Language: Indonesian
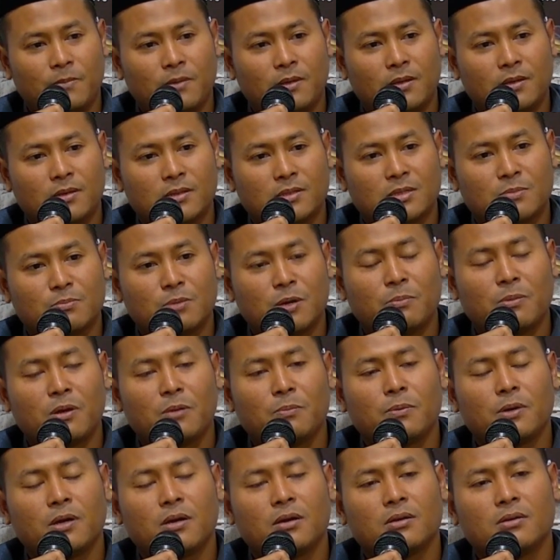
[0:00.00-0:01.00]
Ya, sebab
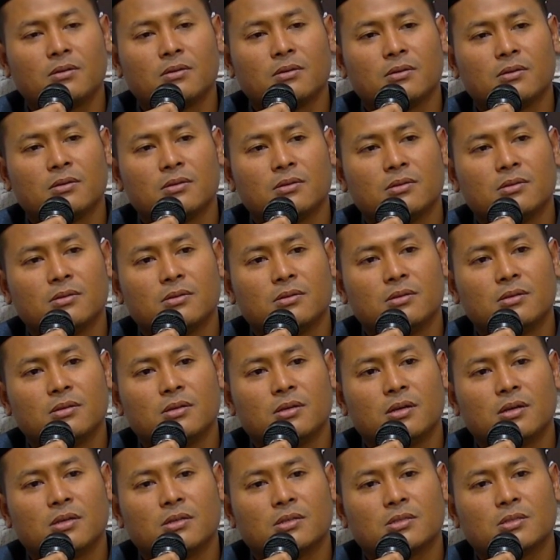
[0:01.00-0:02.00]
apa?
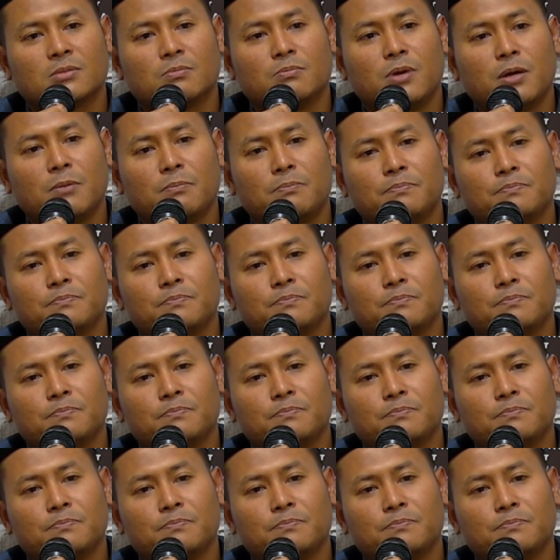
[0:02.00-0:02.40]
Ya, sebab